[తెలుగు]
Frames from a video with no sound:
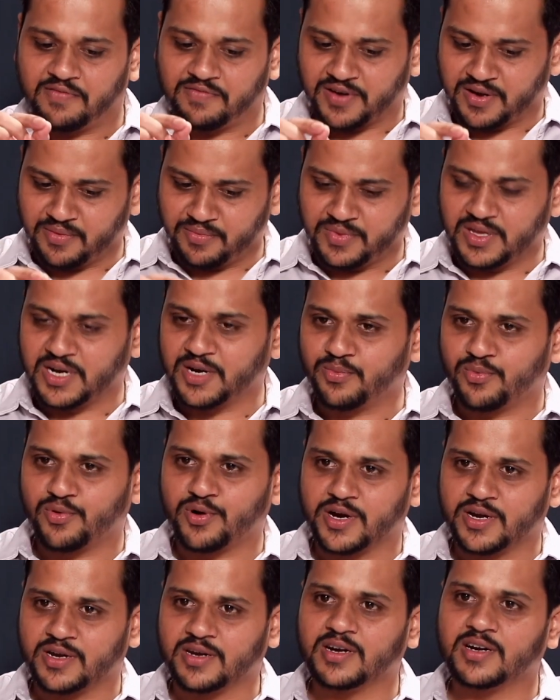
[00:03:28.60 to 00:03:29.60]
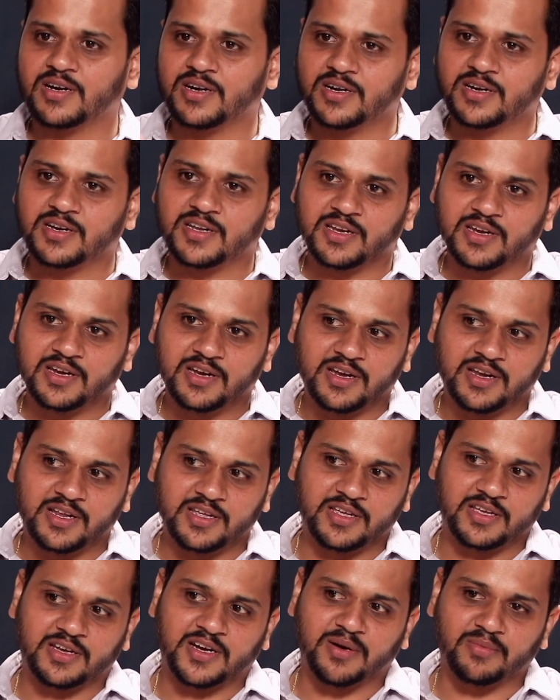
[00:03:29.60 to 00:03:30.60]
ఫ్రమ్ దట్ పాయింట్ టిల్
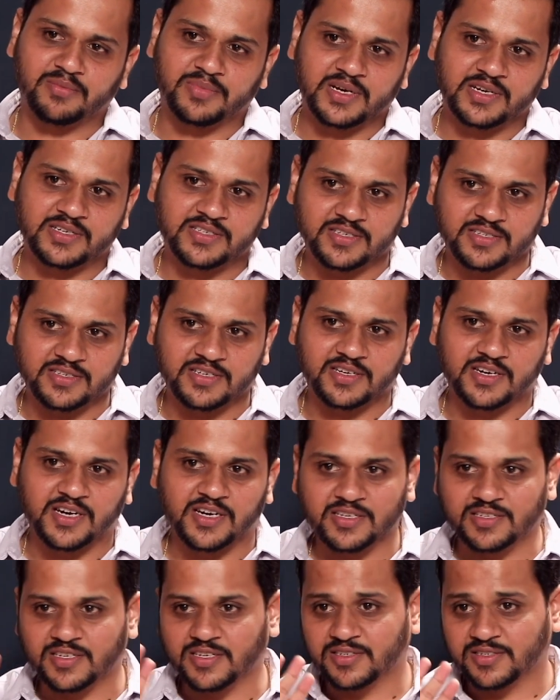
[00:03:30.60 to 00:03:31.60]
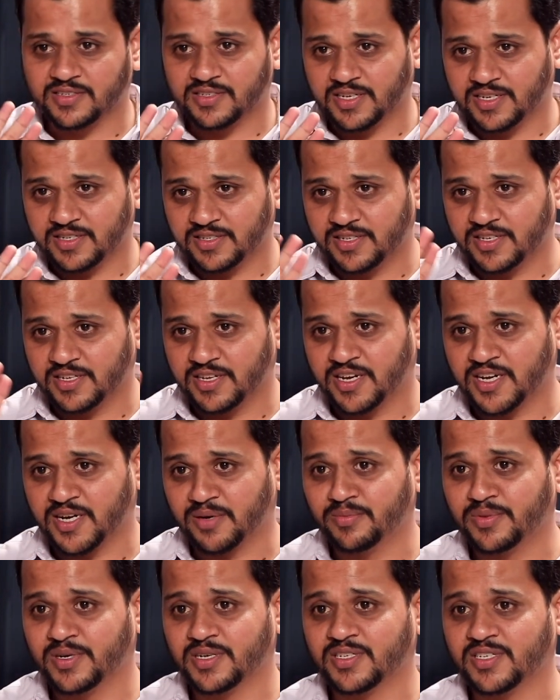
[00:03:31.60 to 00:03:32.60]
హీ కంప్లీట్స్ హిస్ డిగ్రీ అంటే సిక్స్ ఇయర్స్ డిగ్రీ
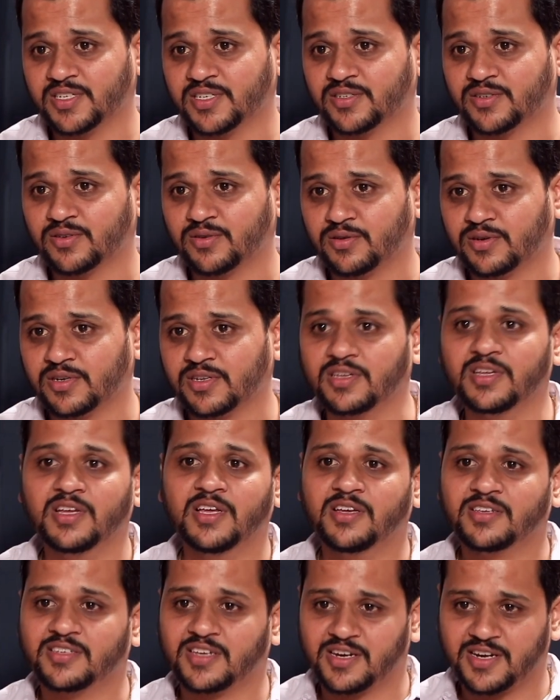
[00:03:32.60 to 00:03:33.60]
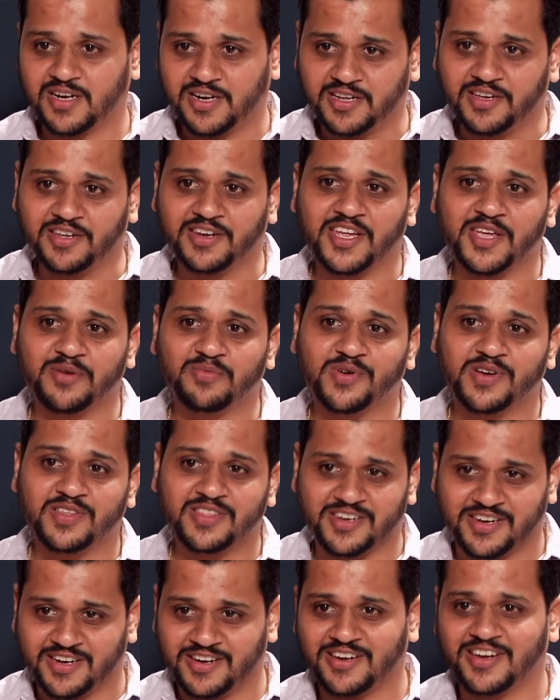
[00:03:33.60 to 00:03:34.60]
కంప్లీట్ చేసుకొని సార్ నా డిగ్రీ
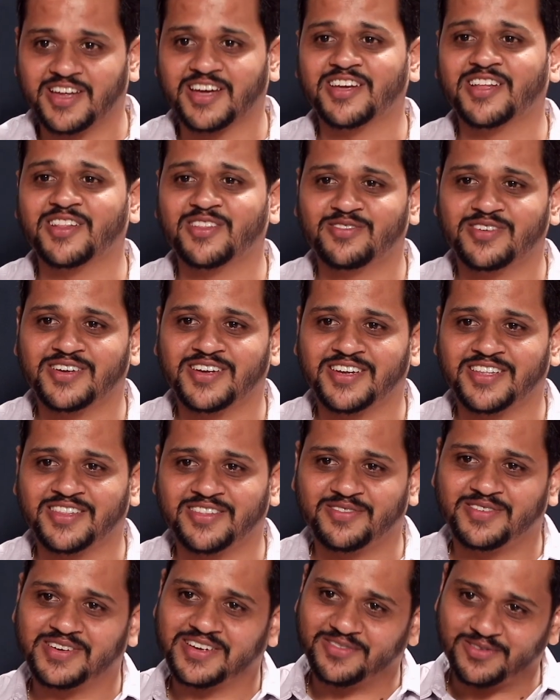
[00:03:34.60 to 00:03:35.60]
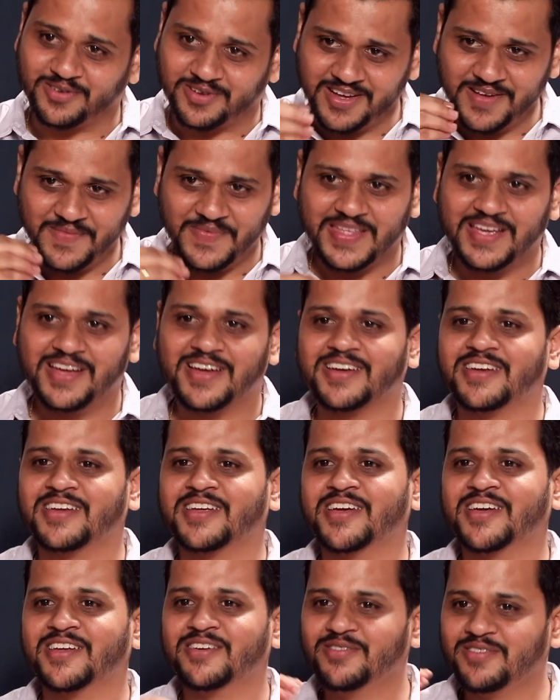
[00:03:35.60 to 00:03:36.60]
అయిపోయింది నేను ఇండియాకి వెళ్తున్నాను అంతవరకు కూడా
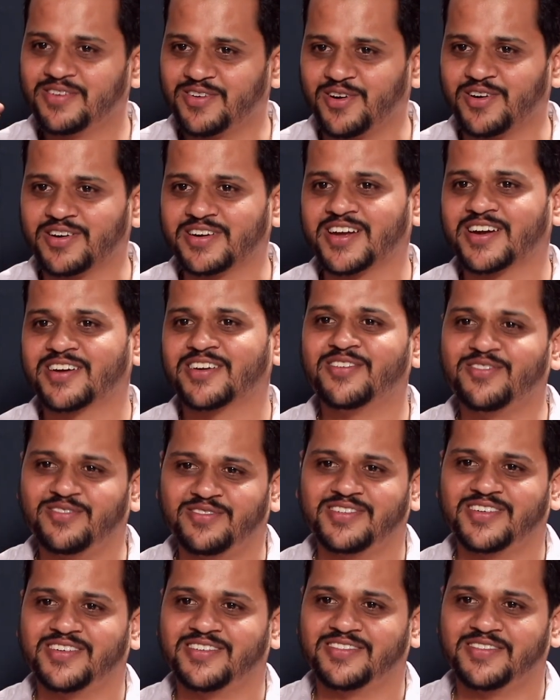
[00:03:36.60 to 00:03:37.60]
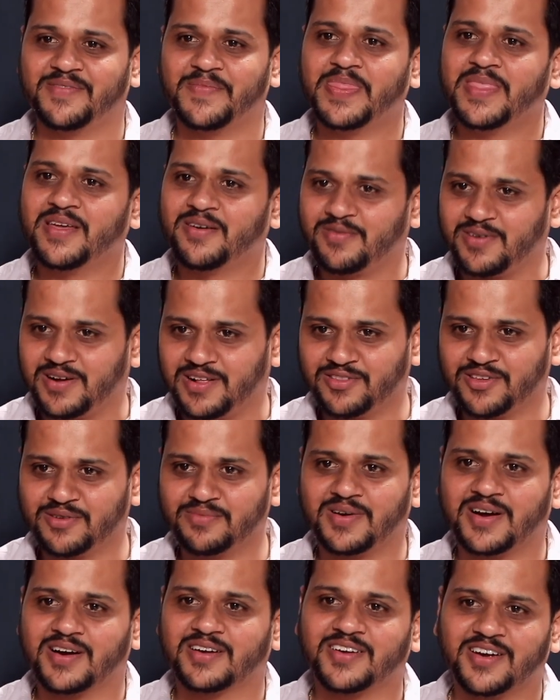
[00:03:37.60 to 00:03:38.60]
నేను కాంటాక్ట్లో ఉంటాను వాళ్ళతో
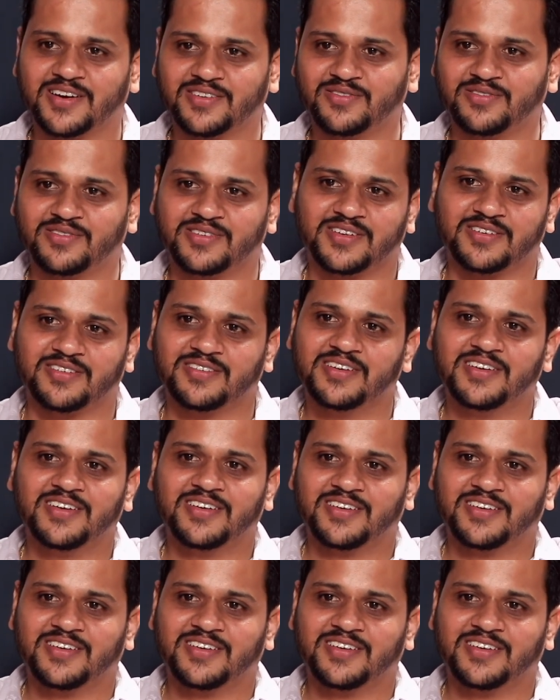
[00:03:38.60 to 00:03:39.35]
మాట్లాడుతుంటాను